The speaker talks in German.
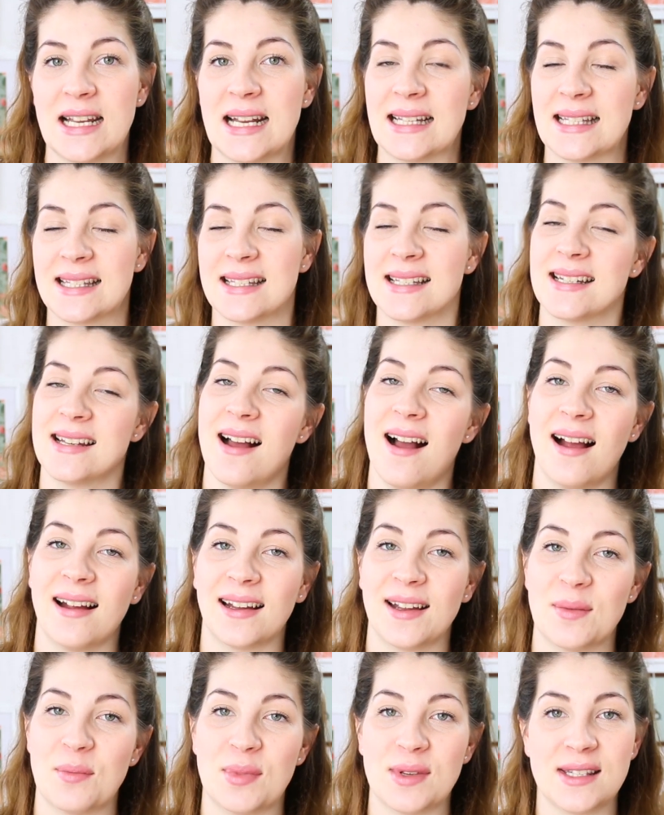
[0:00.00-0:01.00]
letzten
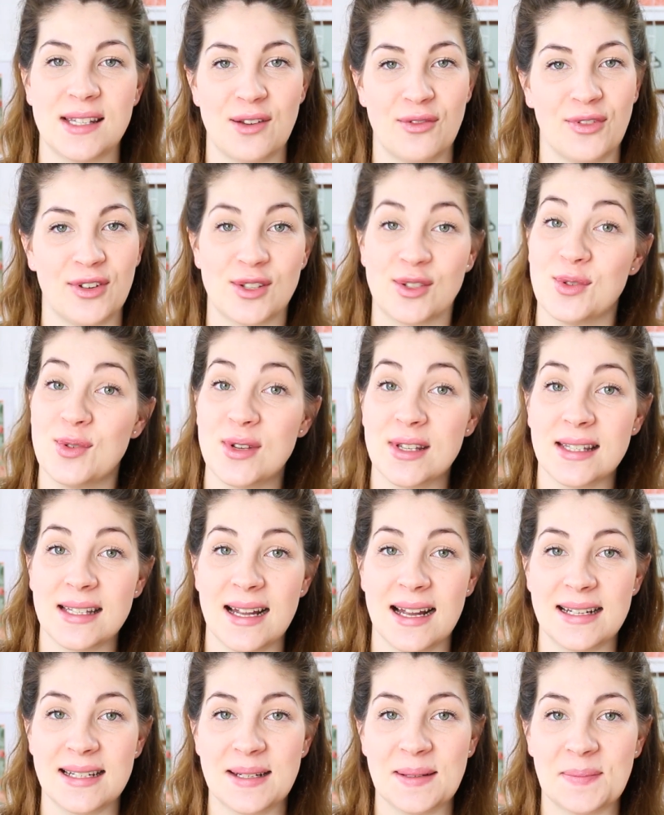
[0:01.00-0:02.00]
Tage ein bisschen versüßt
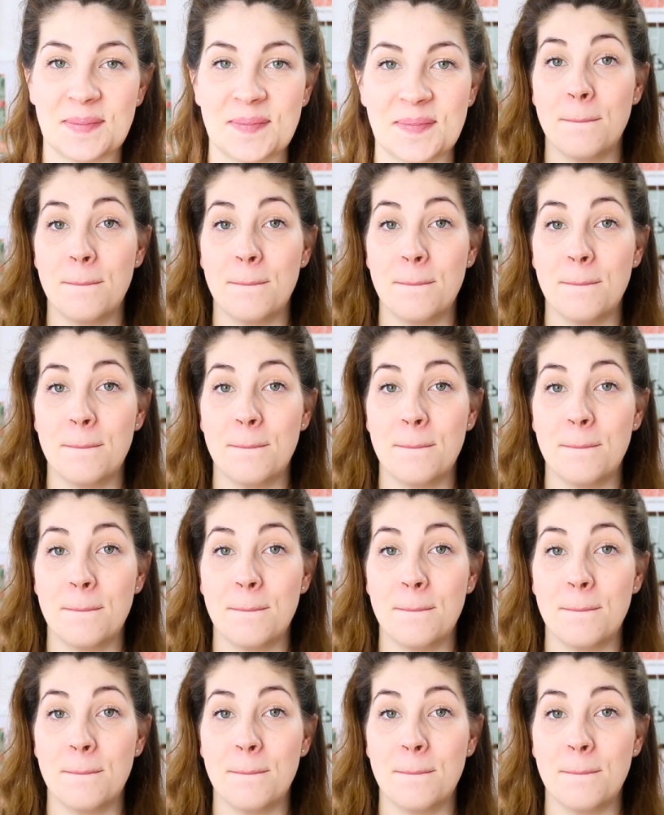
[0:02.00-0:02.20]
hat.